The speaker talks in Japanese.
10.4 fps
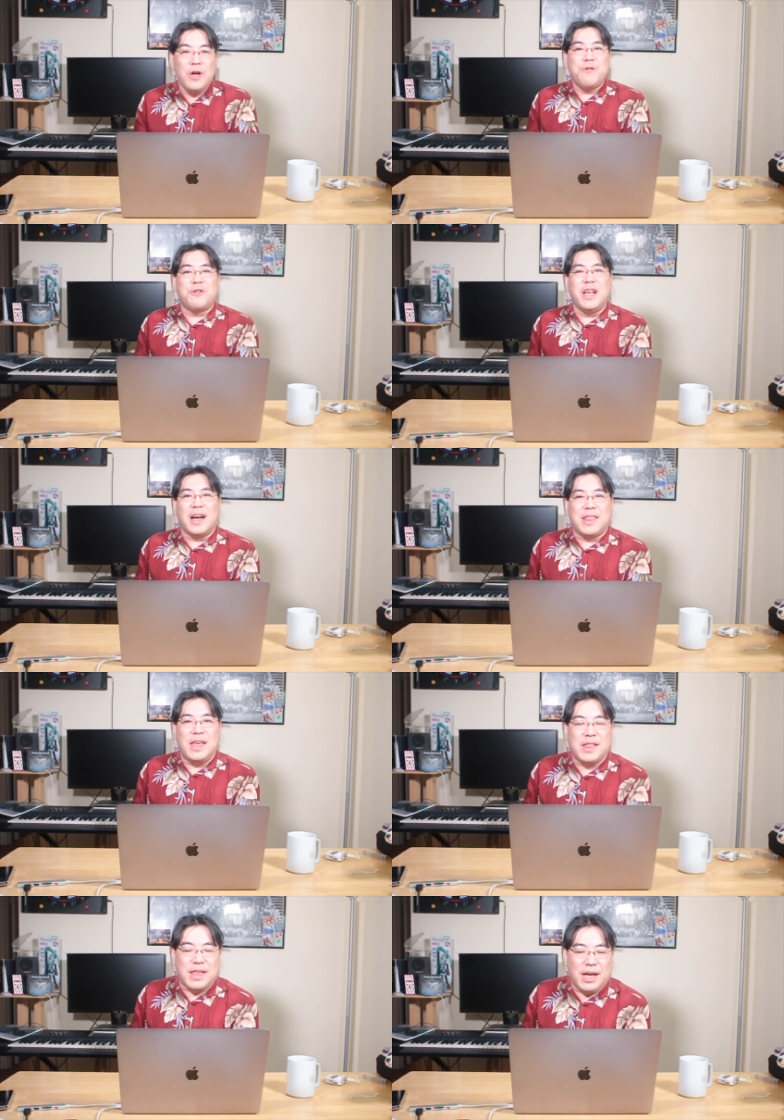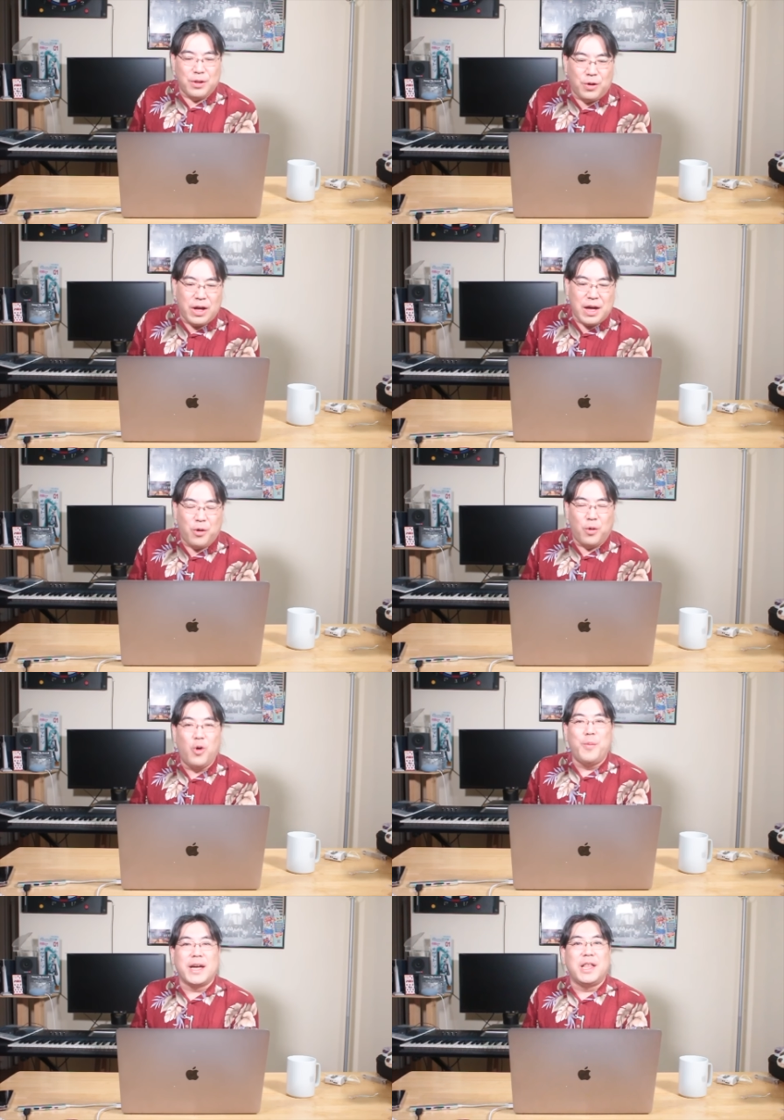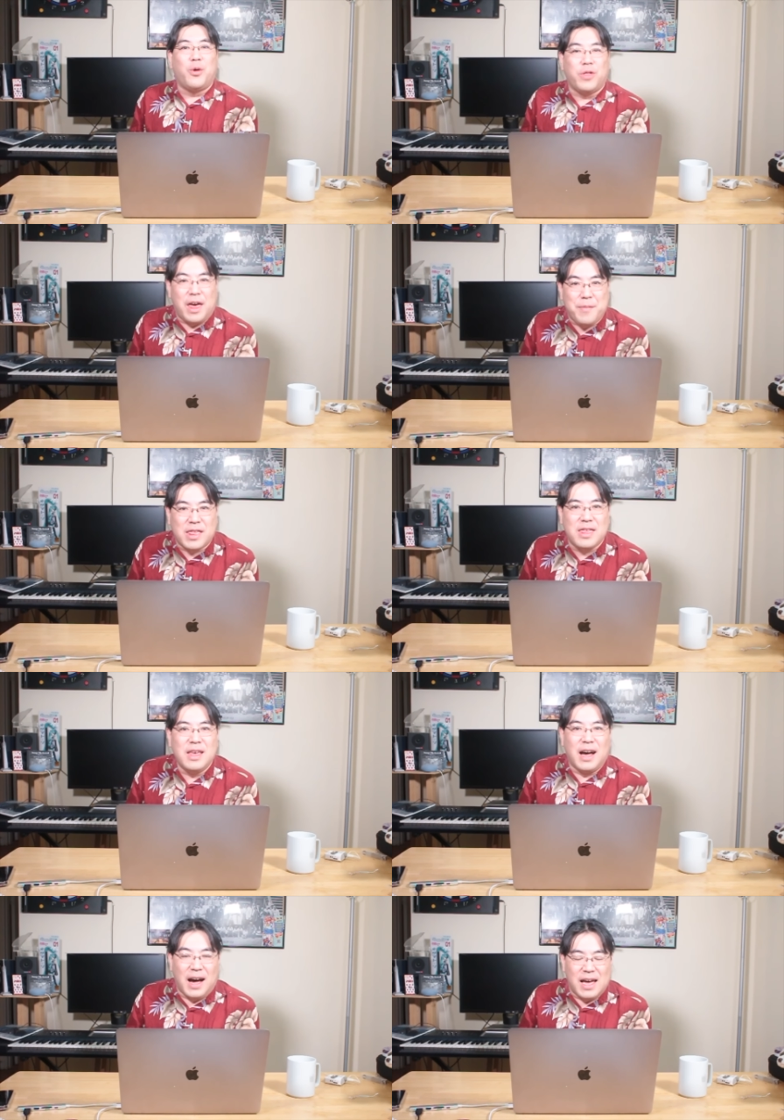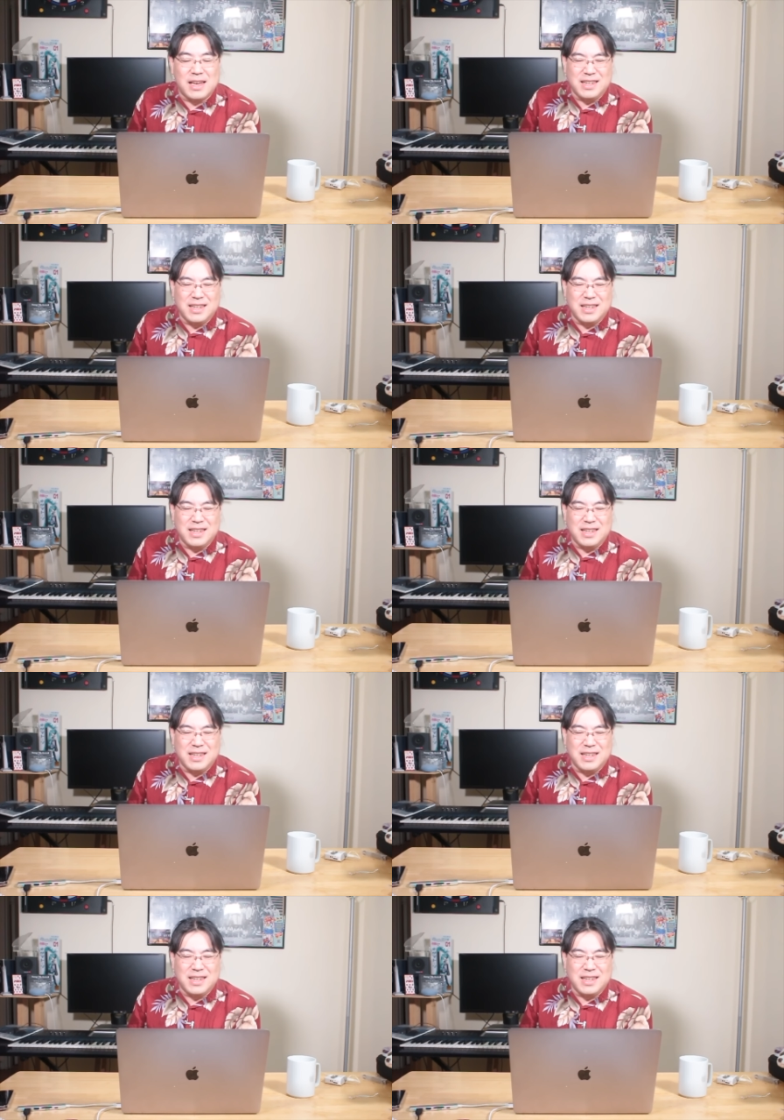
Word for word: 福永先生の、えー、大負けでございます。はい。